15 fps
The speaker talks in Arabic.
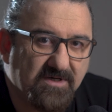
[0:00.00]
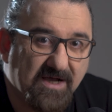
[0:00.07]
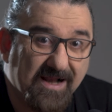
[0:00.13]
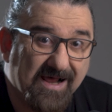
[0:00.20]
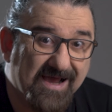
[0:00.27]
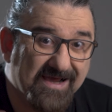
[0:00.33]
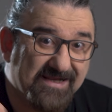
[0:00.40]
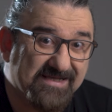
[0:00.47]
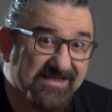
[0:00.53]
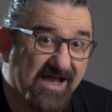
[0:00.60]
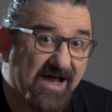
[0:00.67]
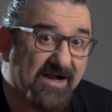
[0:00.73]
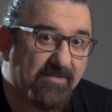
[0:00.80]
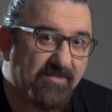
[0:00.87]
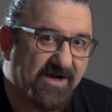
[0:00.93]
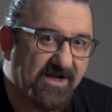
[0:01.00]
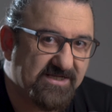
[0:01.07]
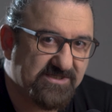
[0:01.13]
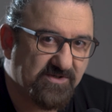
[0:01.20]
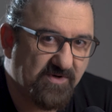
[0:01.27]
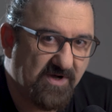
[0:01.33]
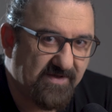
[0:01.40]
قال هاي الإدارة ما راح
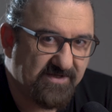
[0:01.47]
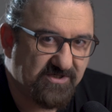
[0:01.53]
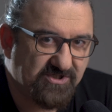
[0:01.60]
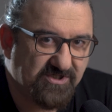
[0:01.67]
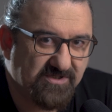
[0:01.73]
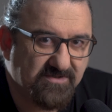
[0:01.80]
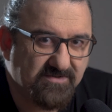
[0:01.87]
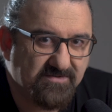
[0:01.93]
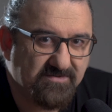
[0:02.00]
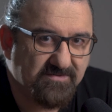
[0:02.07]
تسوي هذا الشيء